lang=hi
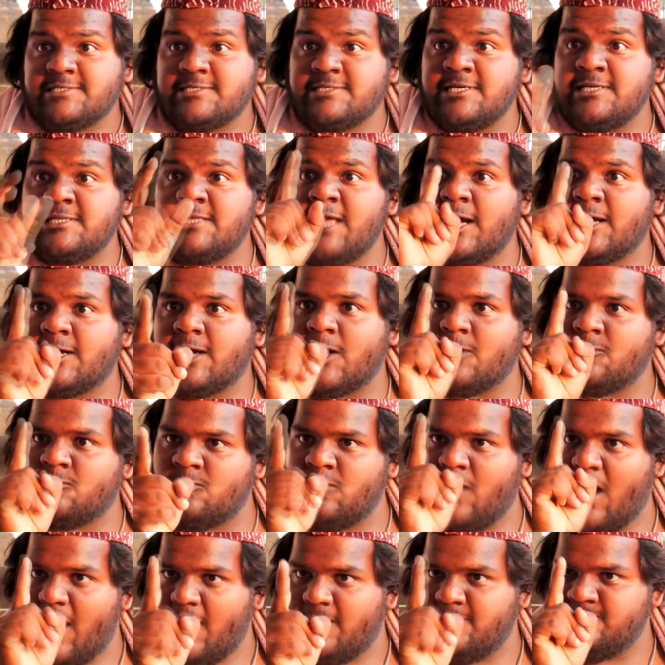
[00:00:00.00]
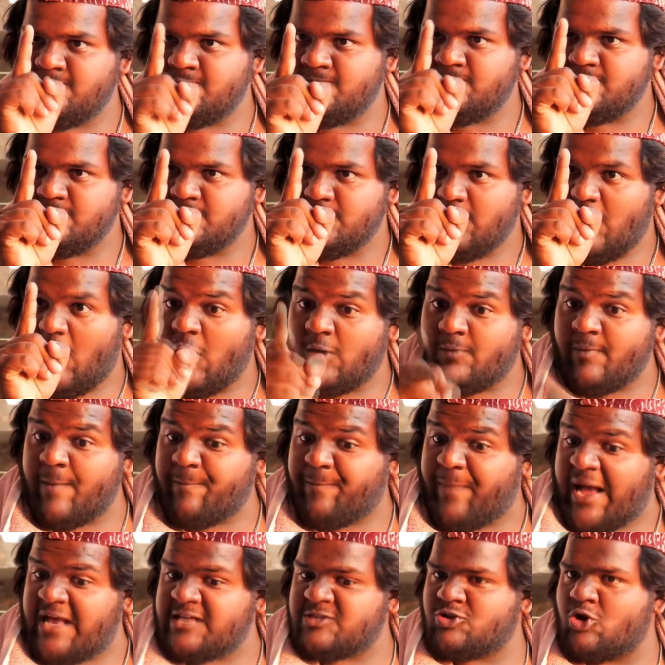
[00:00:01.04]
सीधा घर को आ और मैं
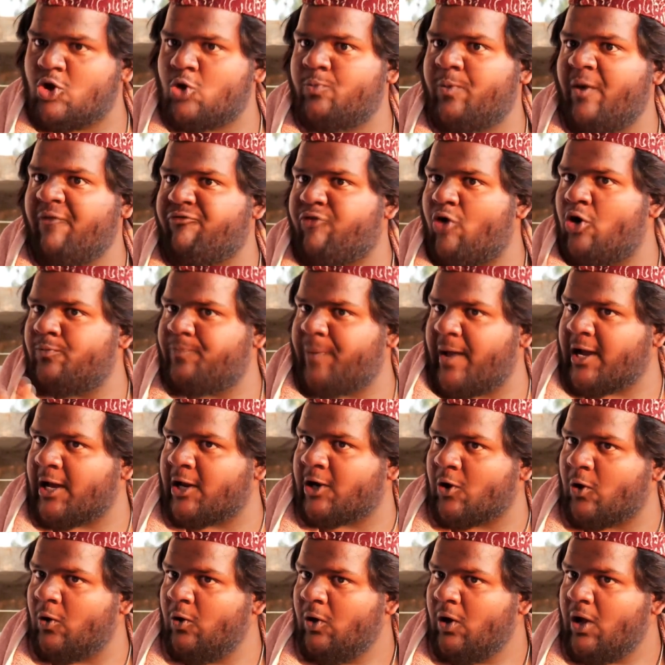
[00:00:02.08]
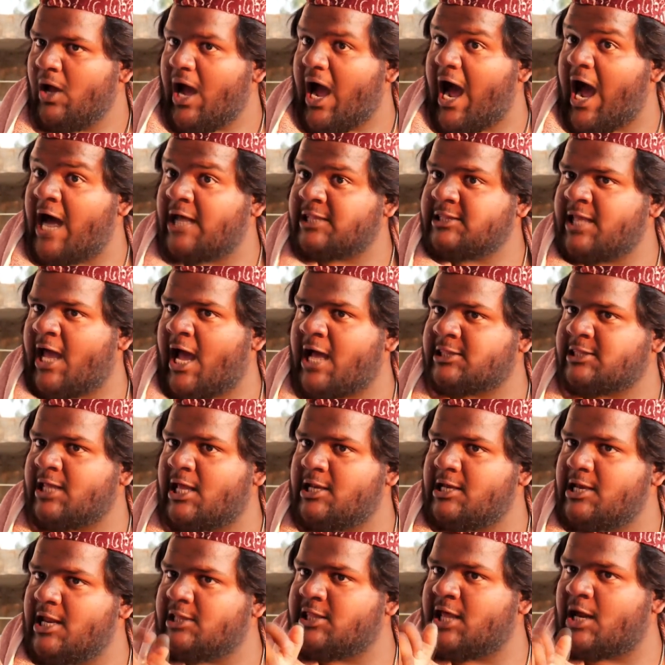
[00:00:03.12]
पांच सौ रुपए फोन पे कर रहा हूँ आते आते
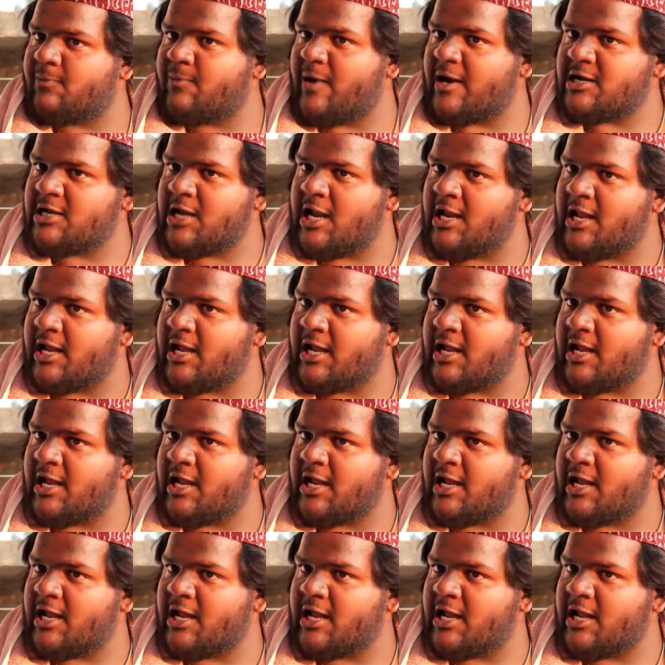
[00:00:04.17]
लेदर बेल्ट ले